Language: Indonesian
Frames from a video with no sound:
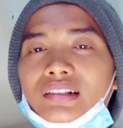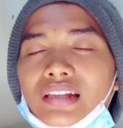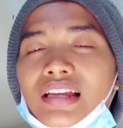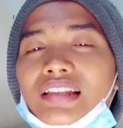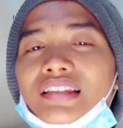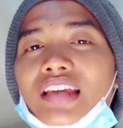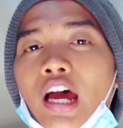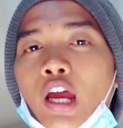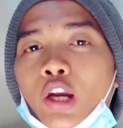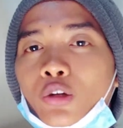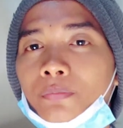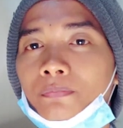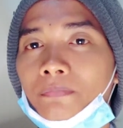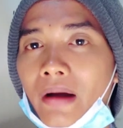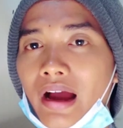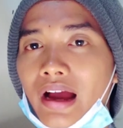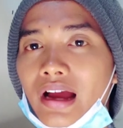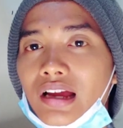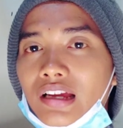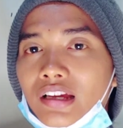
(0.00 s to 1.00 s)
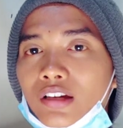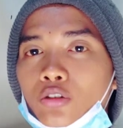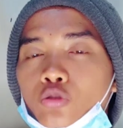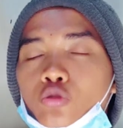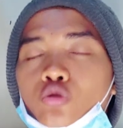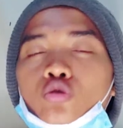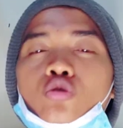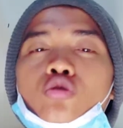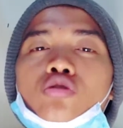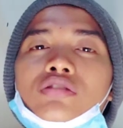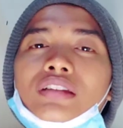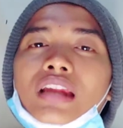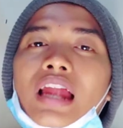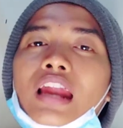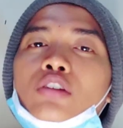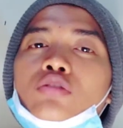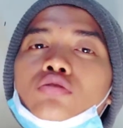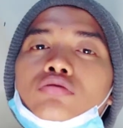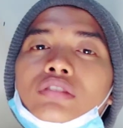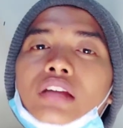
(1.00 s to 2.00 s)
Dan jangan lupa untuk
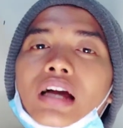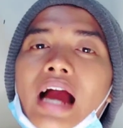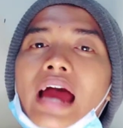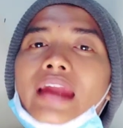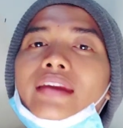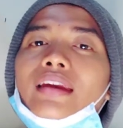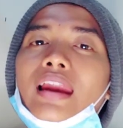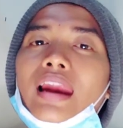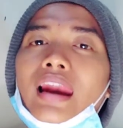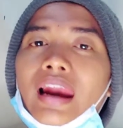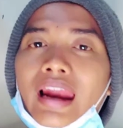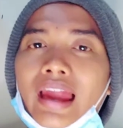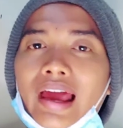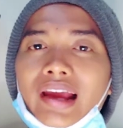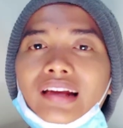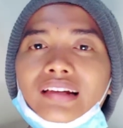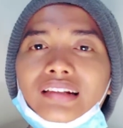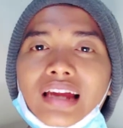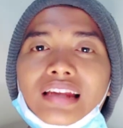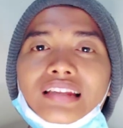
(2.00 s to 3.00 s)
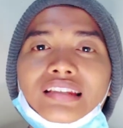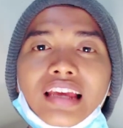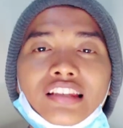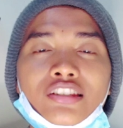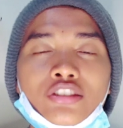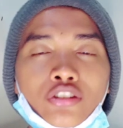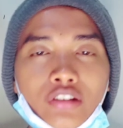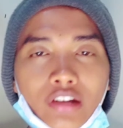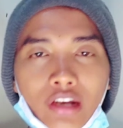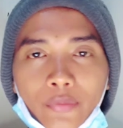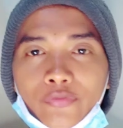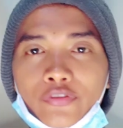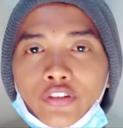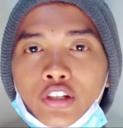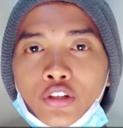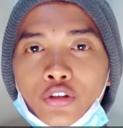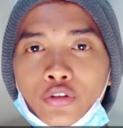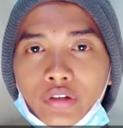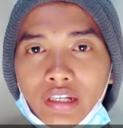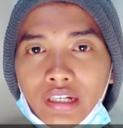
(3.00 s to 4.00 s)
selalu tekan like dan subscribe
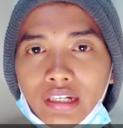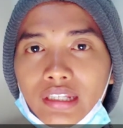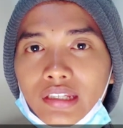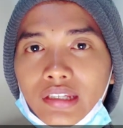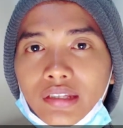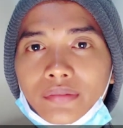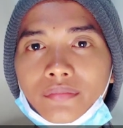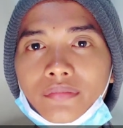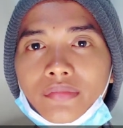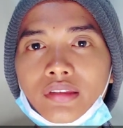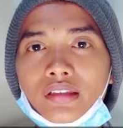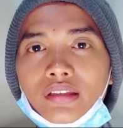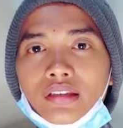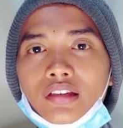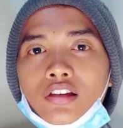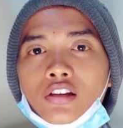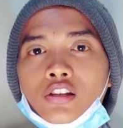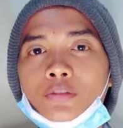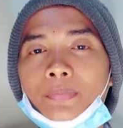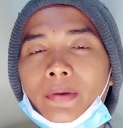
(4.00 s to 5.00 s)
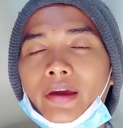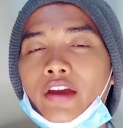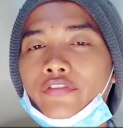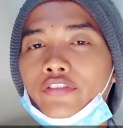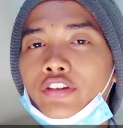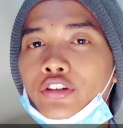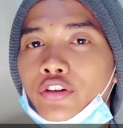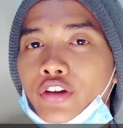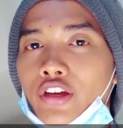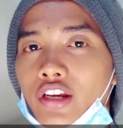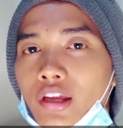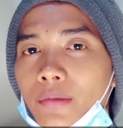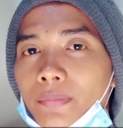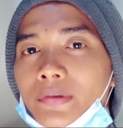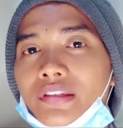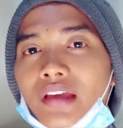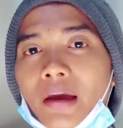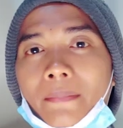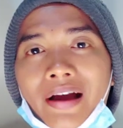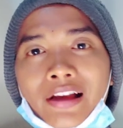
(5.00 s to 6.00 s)
video ini supaya video ini
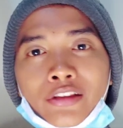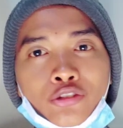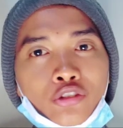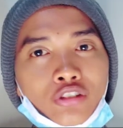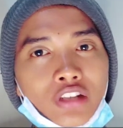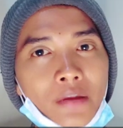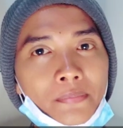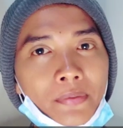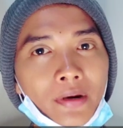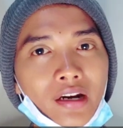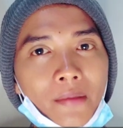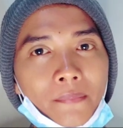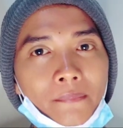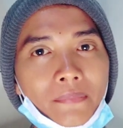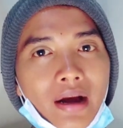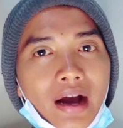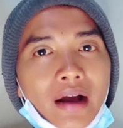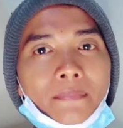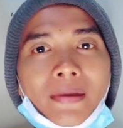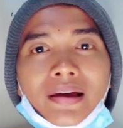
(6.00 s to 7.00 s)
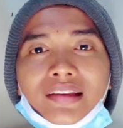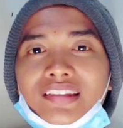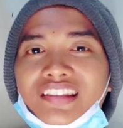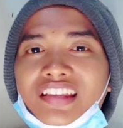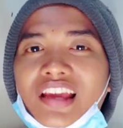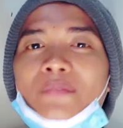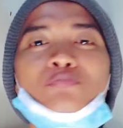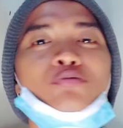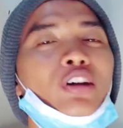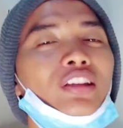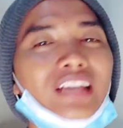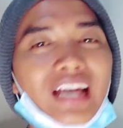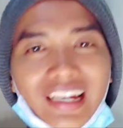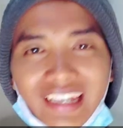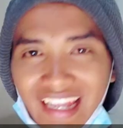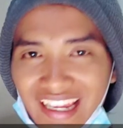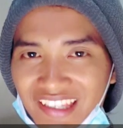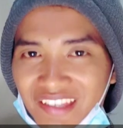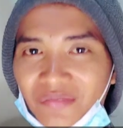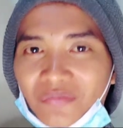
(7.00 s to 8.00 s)
bisa maju dan berkembang pastinya buat
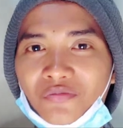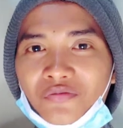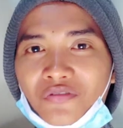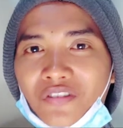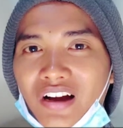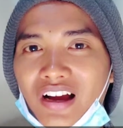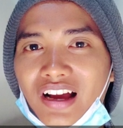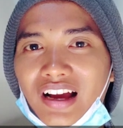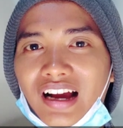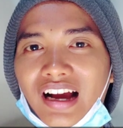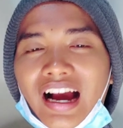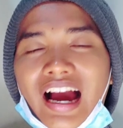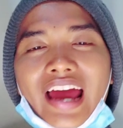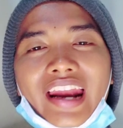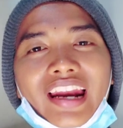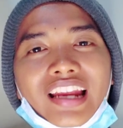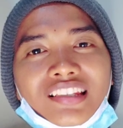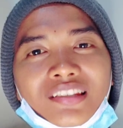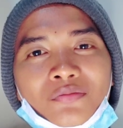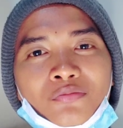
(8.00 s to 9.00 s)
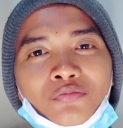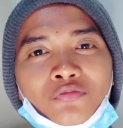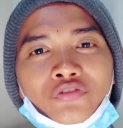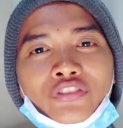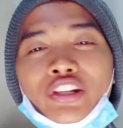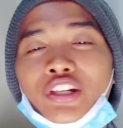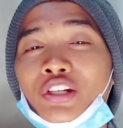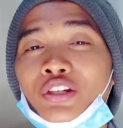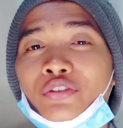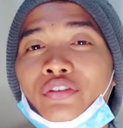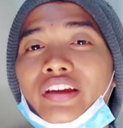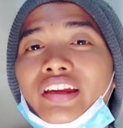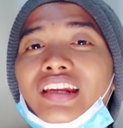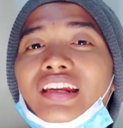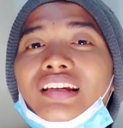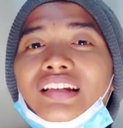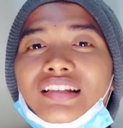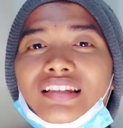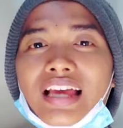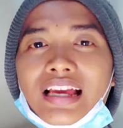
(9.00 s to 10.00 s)
kalian semua. Karena semua video
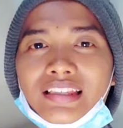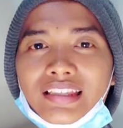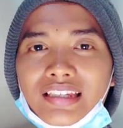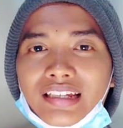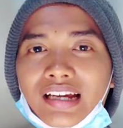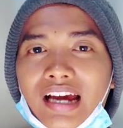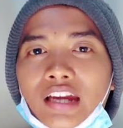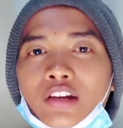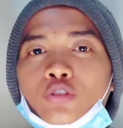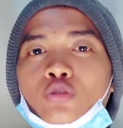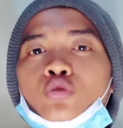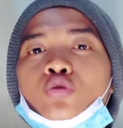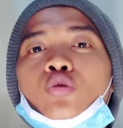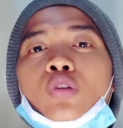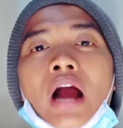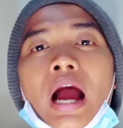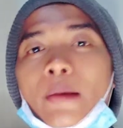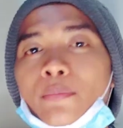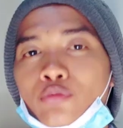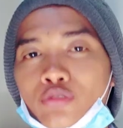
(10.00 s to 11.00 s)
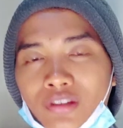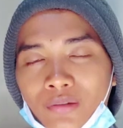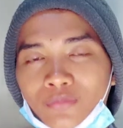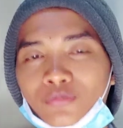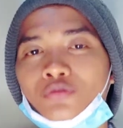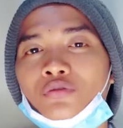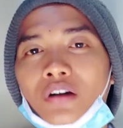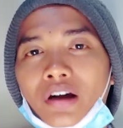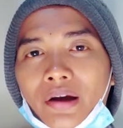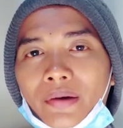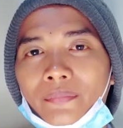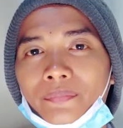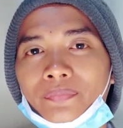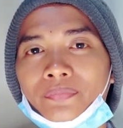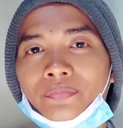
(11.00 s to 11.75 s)
ini disajikan untuk kamu semua.